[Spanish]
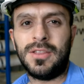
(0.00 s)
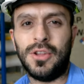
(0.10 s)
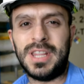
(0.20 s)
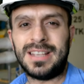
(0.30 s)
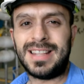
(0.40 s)

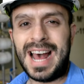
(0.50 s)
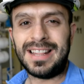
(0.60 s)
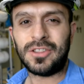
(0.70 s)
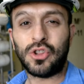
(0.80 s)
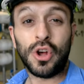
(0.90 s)
donde están
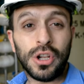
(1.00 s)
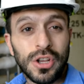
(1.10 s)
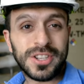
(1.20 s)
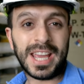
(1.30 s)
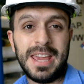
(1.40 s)
todos
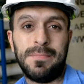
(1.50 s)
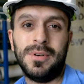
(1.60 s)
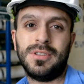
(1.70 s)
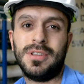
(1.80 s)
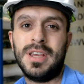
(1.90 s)
los
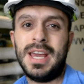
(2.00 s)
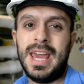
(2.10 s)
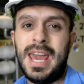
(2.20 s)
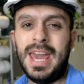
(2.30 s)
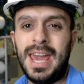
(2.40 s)
equipos
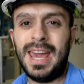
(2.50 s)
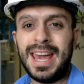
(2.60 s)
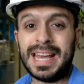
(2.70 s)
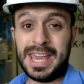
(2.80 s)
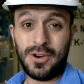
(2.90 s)

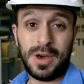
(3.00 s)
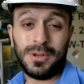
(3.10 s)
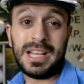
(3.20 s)
eh, que yo debo